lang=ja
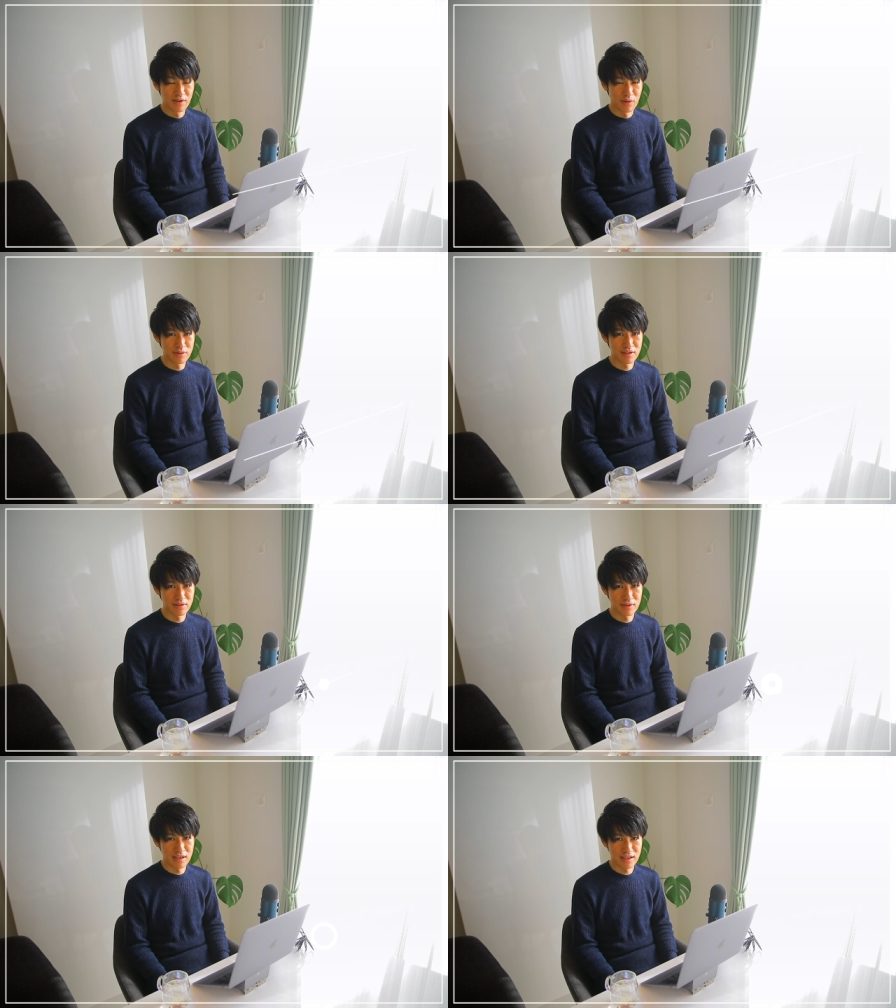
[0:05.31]
本
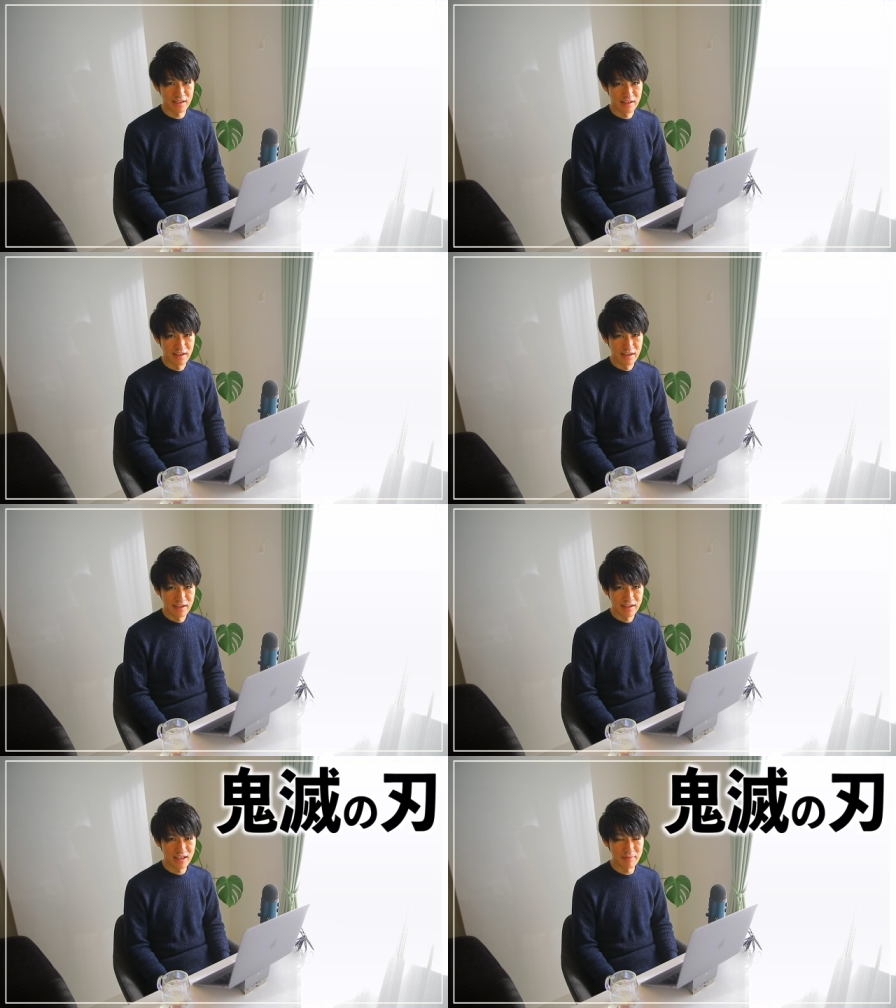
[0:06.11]
日は
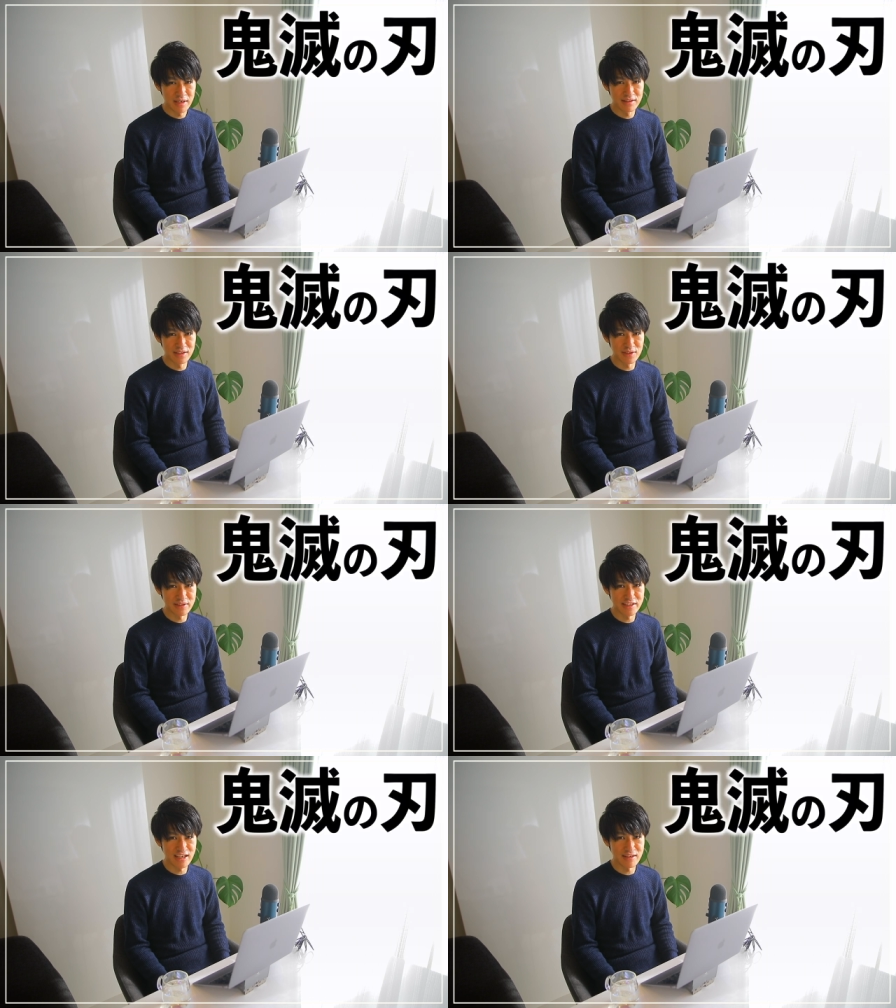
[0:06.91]
鬼滅
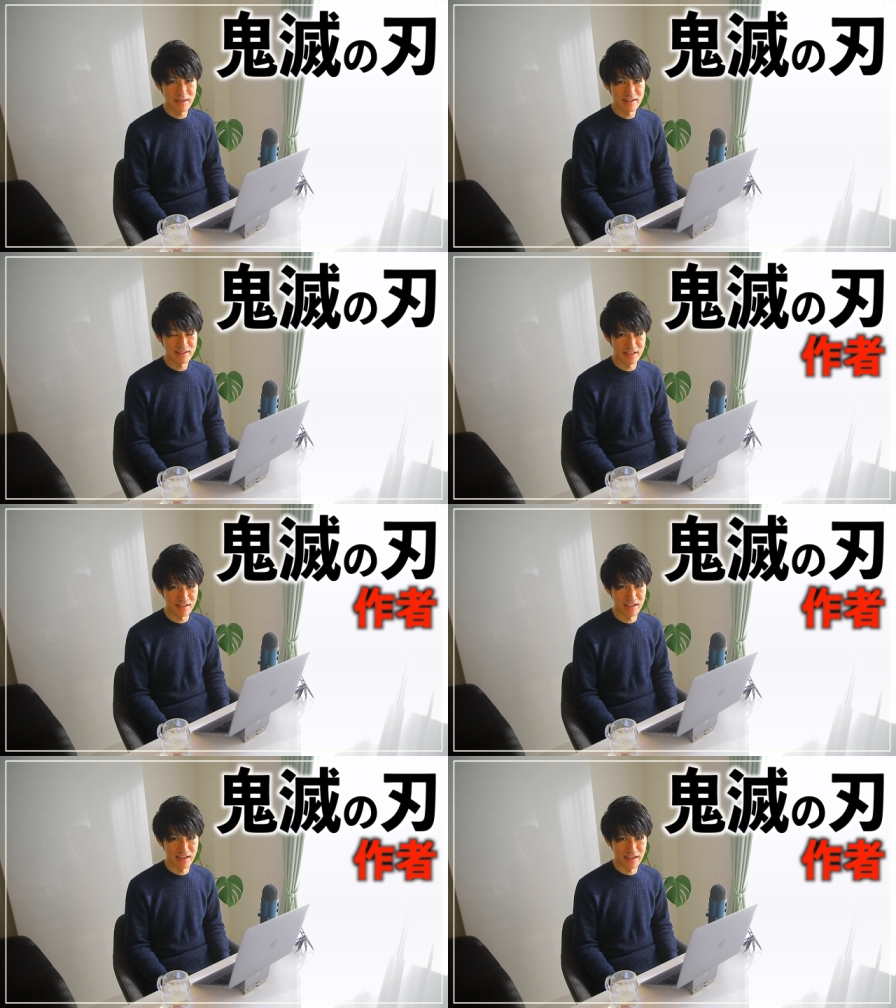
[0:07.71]
の刃
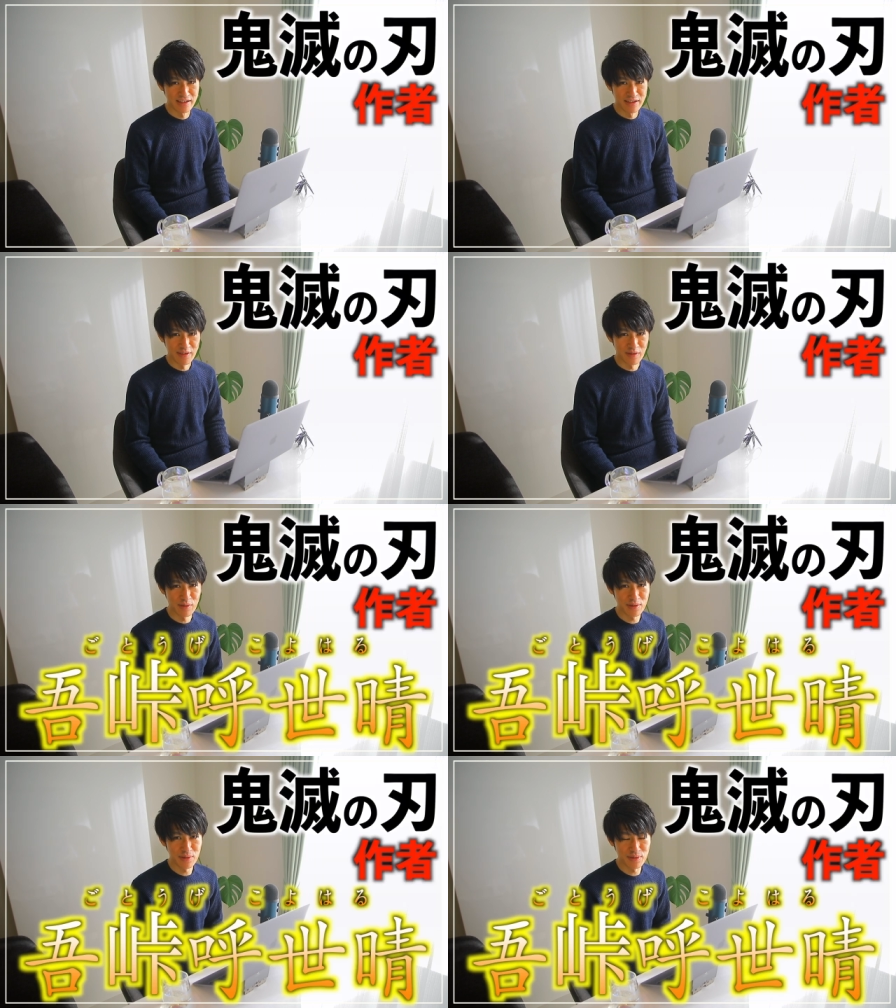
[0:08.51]
作者
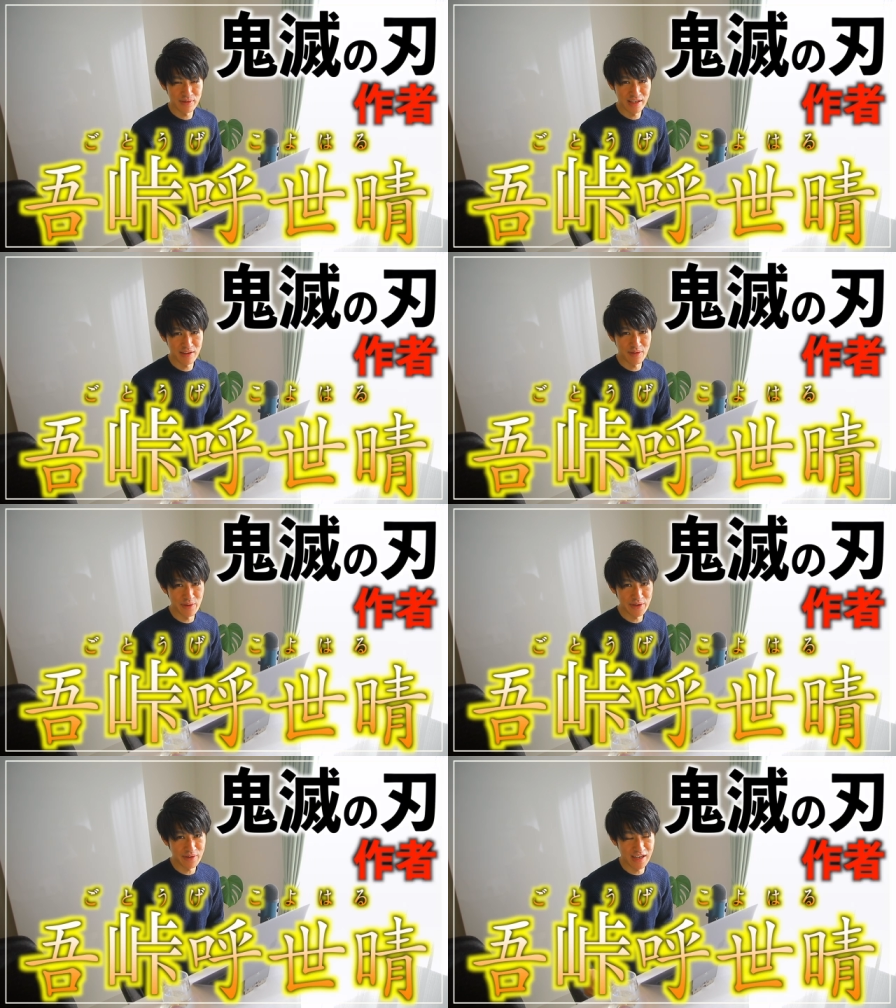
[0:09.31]
五峠
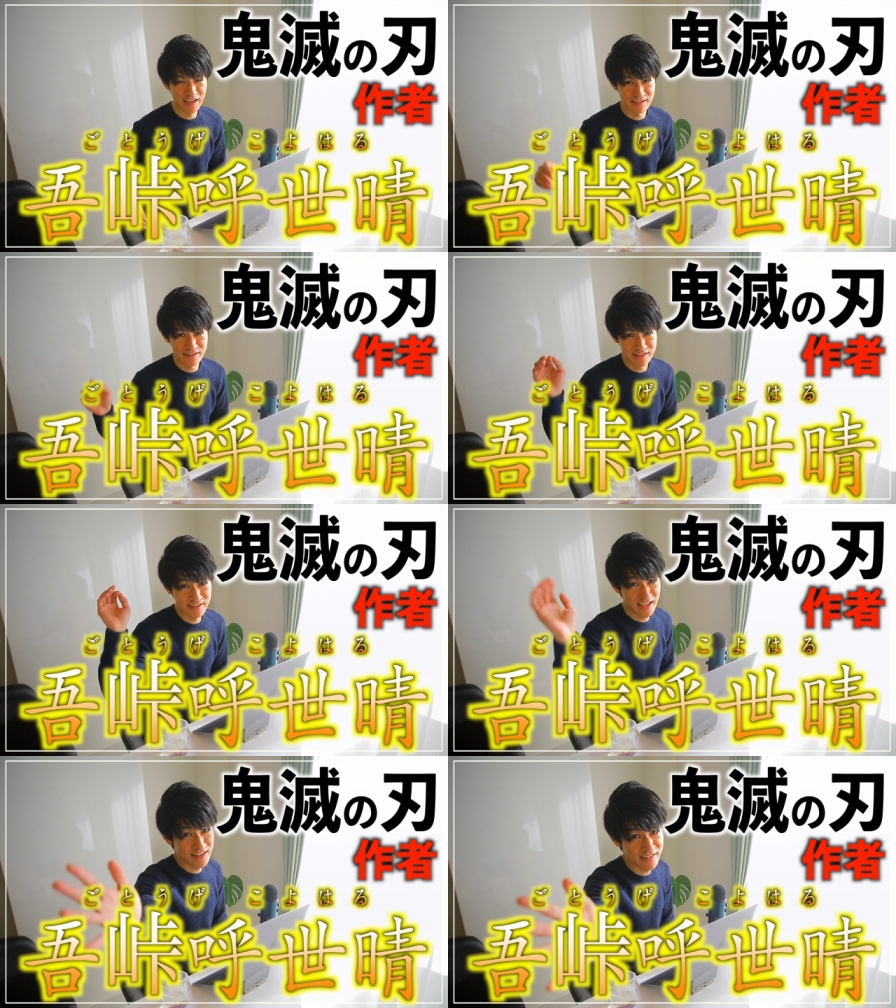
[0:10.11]
豊春
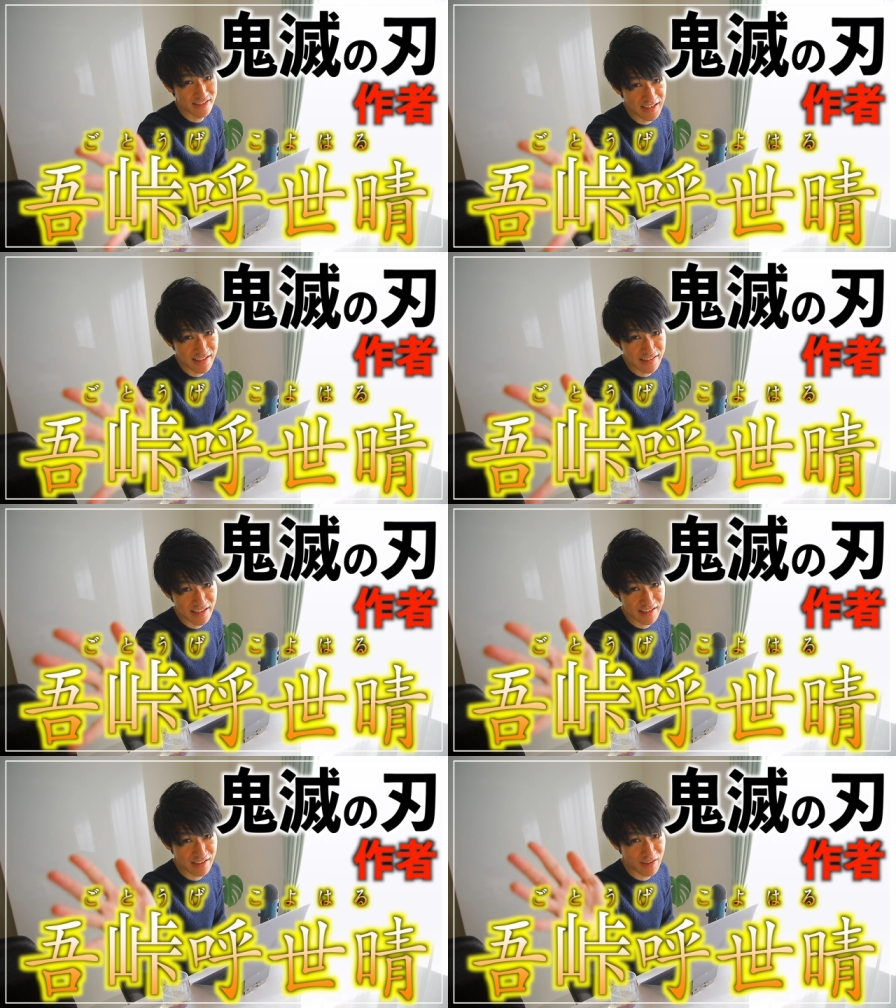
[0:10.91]
先生
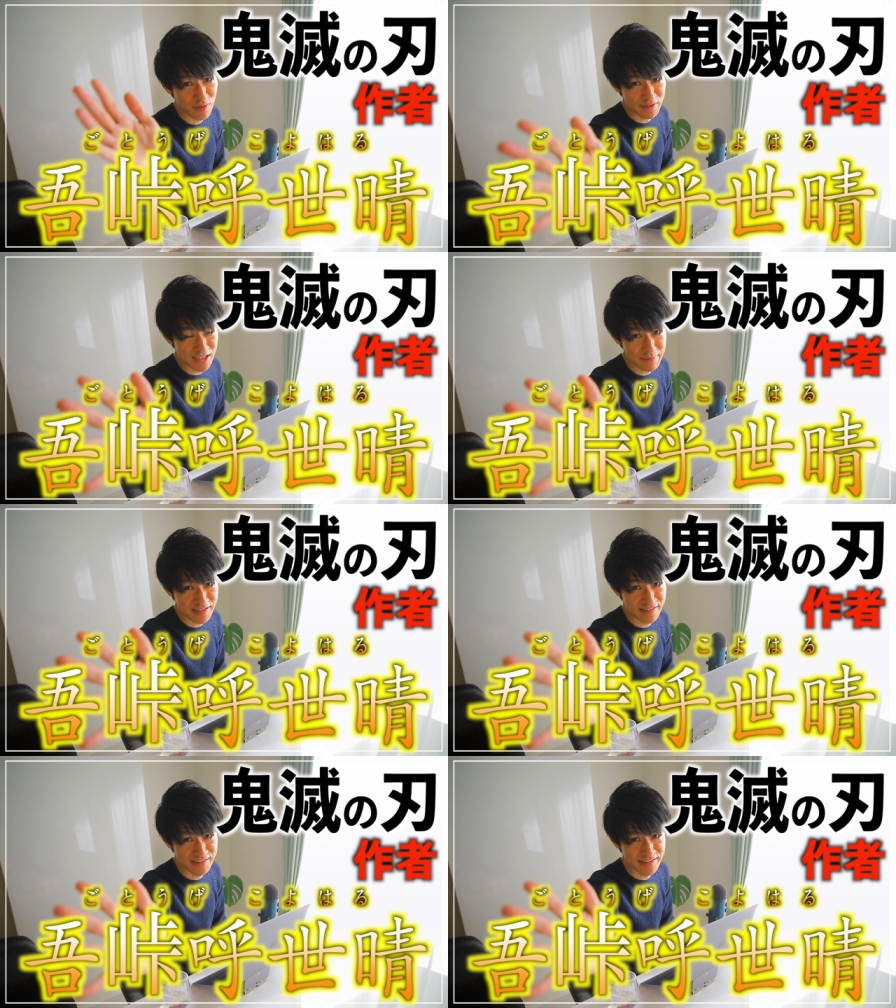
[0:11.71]
でござい
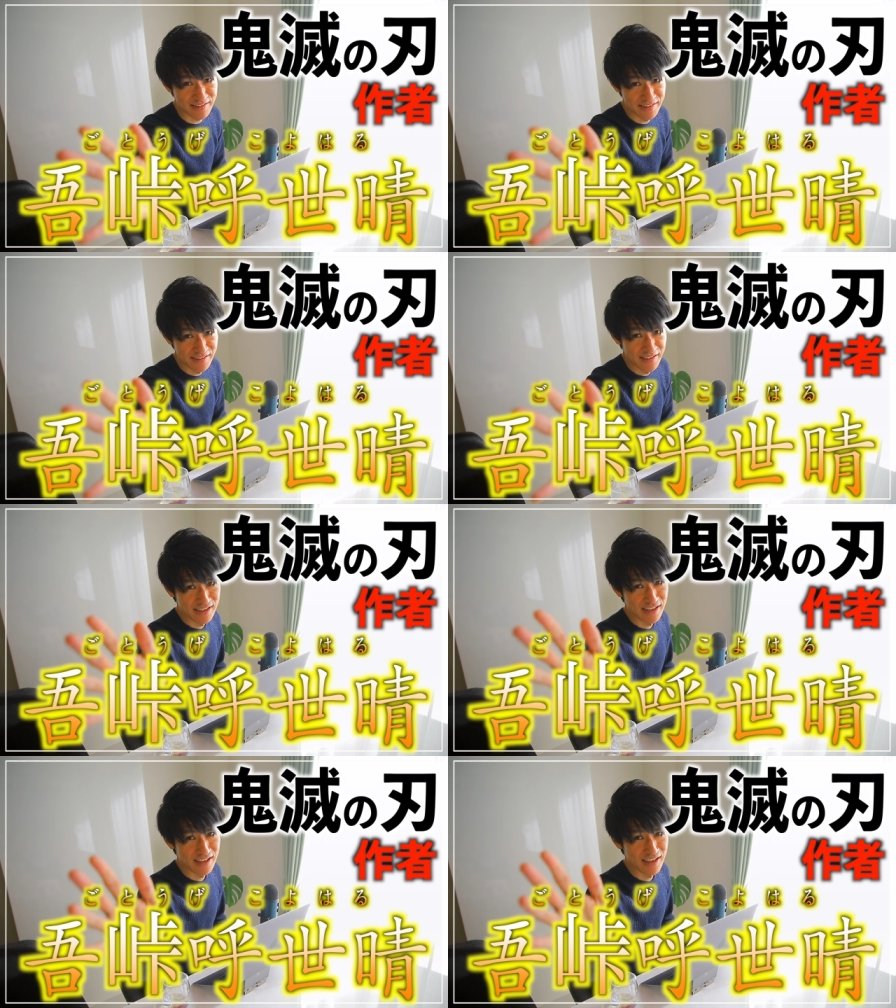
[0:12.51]
ま
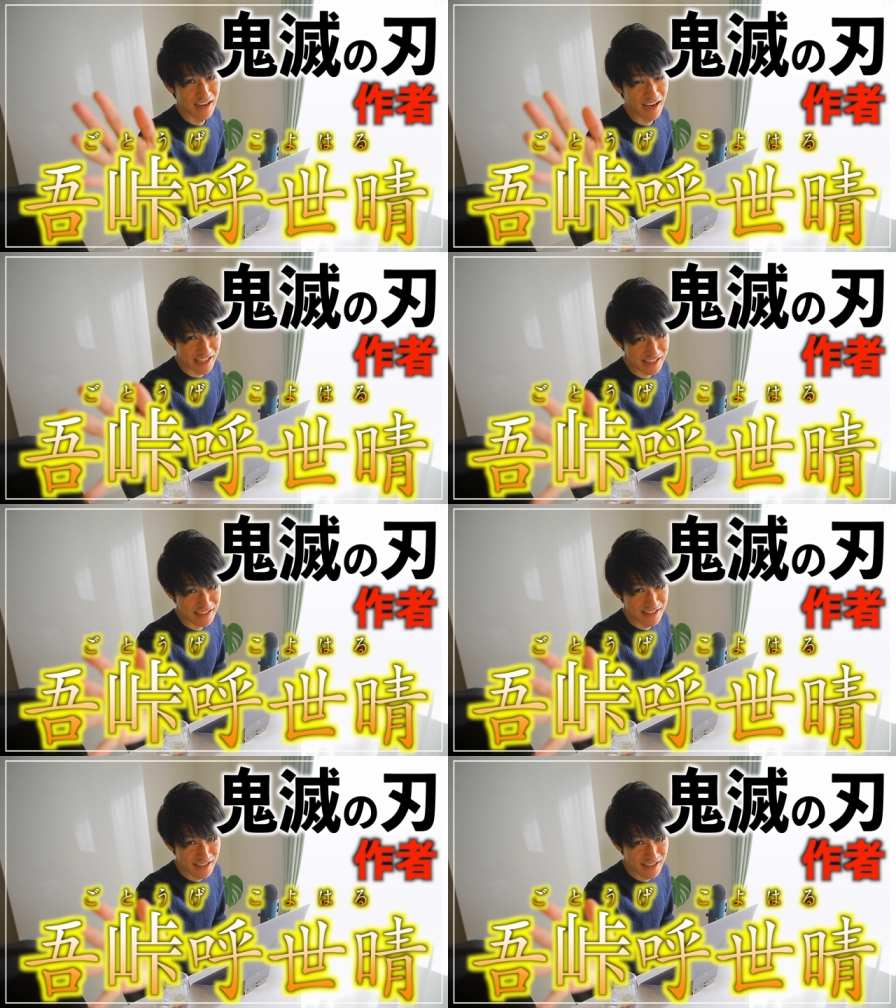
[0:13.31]
す。はい、